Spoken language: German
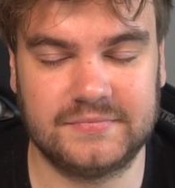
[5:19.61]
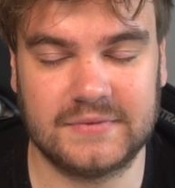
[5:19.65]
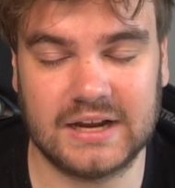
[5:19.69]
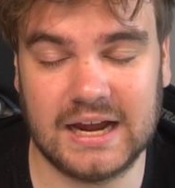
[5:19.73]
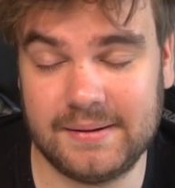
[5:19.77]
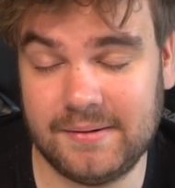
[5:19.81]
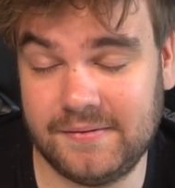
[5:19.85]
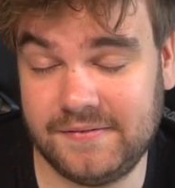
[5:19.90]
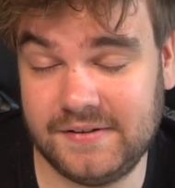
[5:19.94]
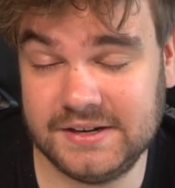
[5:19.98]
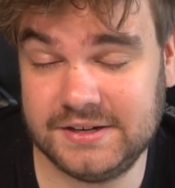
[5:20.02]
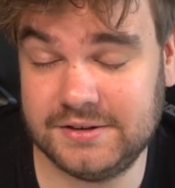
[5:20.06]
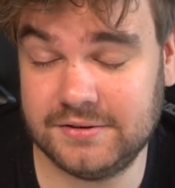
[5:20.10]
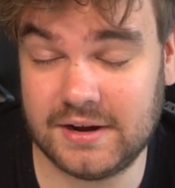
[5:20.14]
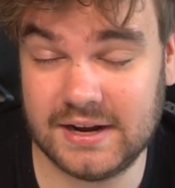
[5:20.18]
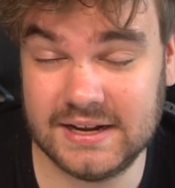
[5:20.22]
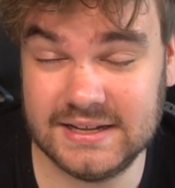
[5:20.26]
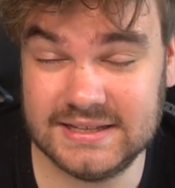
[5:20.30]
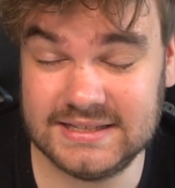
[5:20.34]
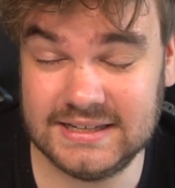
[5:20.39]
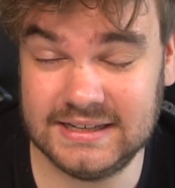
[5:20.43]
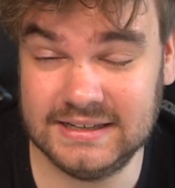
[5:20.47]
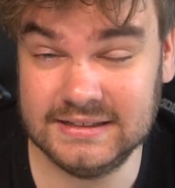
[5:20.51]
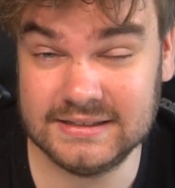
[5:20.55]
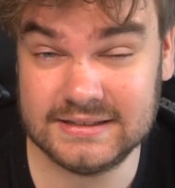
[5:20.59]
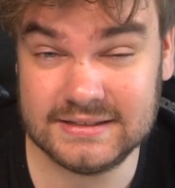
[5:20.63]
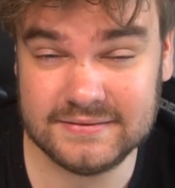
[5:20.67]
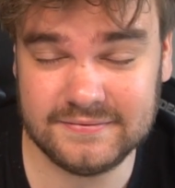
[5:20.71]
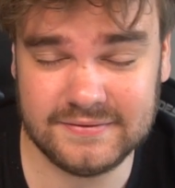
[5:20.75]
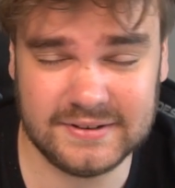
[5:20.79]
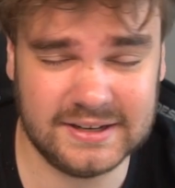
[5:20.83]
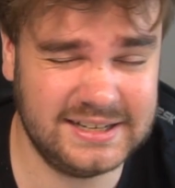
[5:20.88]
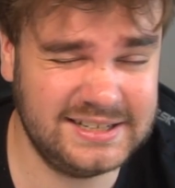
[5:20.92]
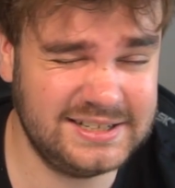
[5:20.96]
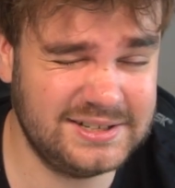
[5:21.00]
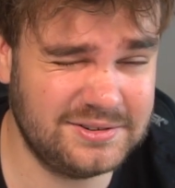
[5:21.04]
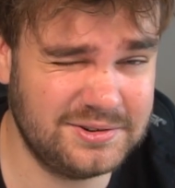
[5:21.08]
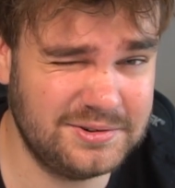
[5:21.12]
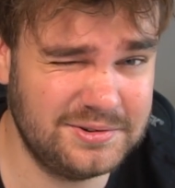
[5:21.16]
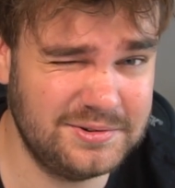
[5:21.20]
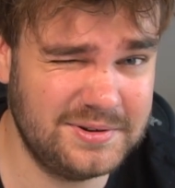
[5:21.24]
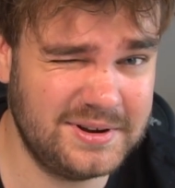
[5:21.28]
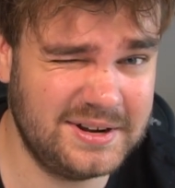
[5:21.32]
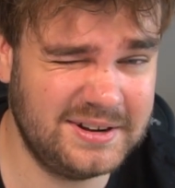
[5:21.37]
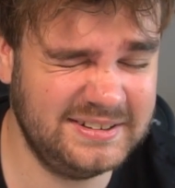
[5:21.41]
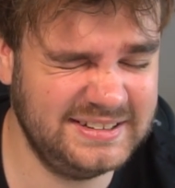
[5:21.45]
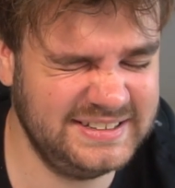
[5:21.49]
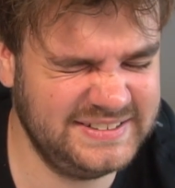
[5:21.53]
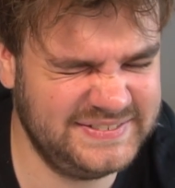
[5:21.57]
Aber vielleicht auch 1-1, zu vielleicht auch
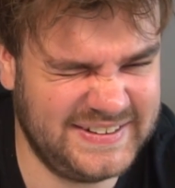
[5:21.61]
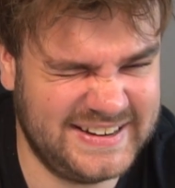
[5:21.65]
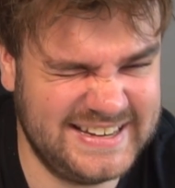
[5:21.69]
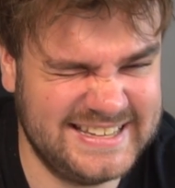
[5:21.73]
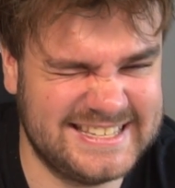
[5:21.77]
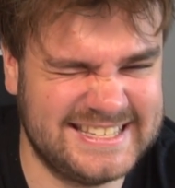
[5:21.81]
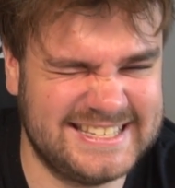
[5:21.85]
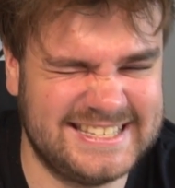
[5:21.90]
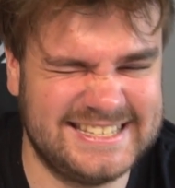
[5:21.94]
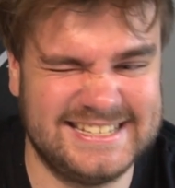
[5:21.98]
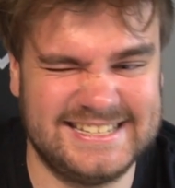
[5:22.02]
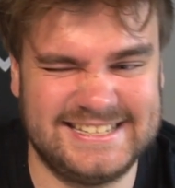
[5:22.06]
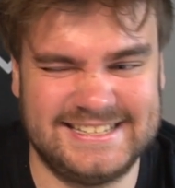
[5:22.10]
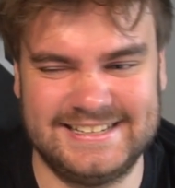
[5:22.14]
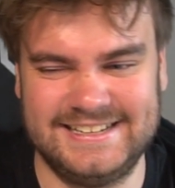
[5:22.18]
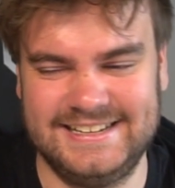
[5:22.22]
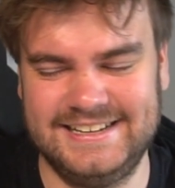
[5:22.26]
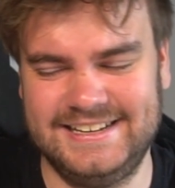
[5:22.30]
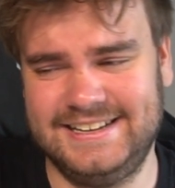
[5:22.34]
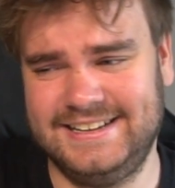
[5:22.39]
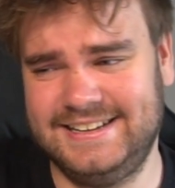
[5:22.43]
höher, ich weiß es nicht.